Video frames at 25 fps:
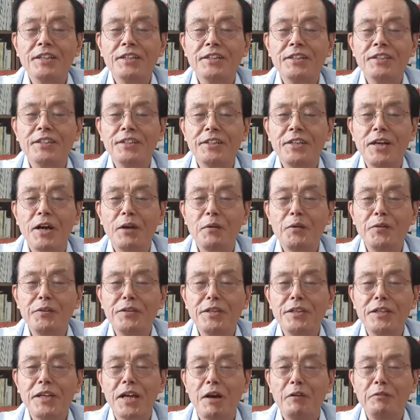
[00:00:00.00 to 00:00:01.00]
드러나고
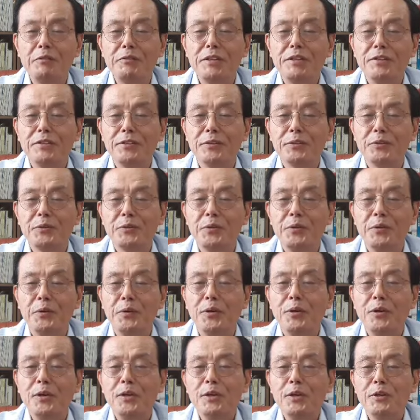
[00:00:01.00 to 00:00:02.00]
있는 가운데서도
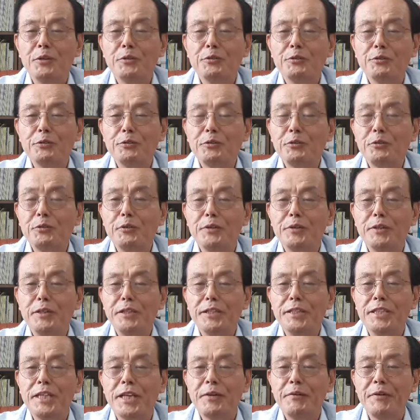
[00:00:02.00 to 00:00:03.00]

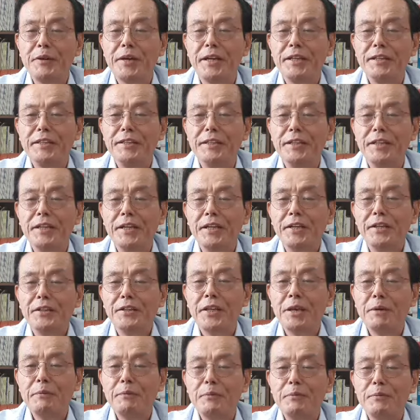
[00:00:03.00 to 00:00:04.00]
수도권을 제외한
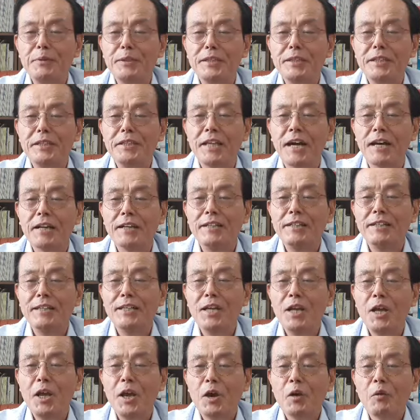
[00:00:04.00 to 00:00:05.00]
대부분이
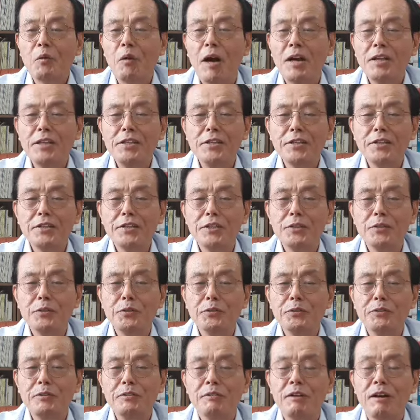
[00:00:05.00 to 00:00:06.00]
다른
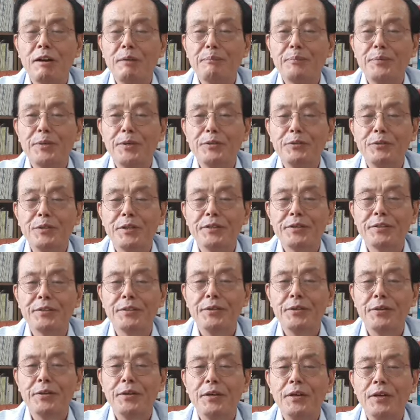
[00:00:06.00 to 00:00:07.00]
광역시도들과
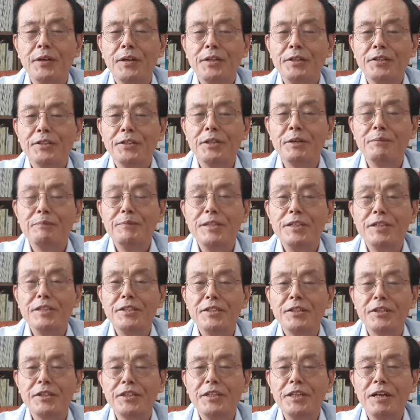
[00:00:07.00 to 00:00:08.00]
비교해서
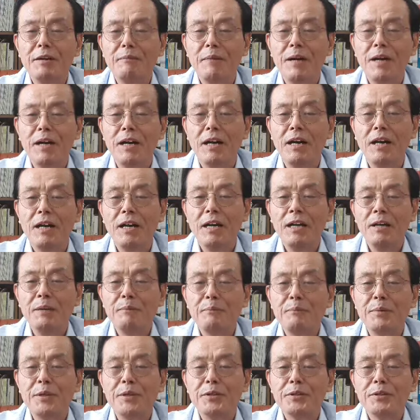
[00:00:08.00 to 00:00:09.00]
점진적이나마
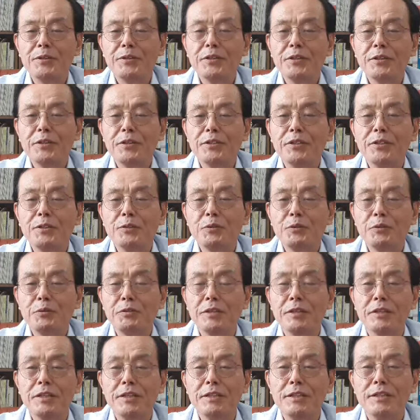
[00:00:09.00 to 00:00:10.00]
비교적
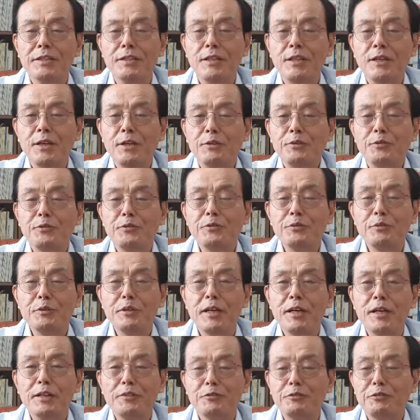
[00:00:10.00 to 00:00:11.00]
지속적인
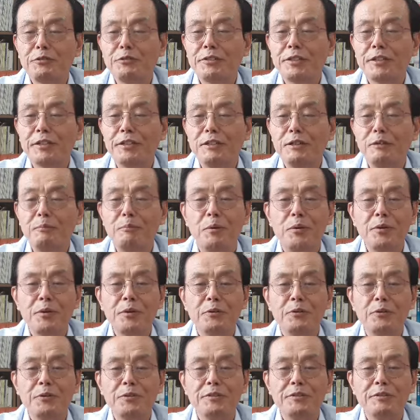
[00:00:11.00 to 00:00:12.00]
증가 추세를
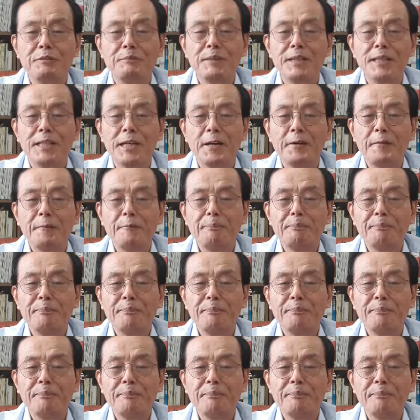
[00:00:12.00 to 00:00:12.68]
보이고 있습니다.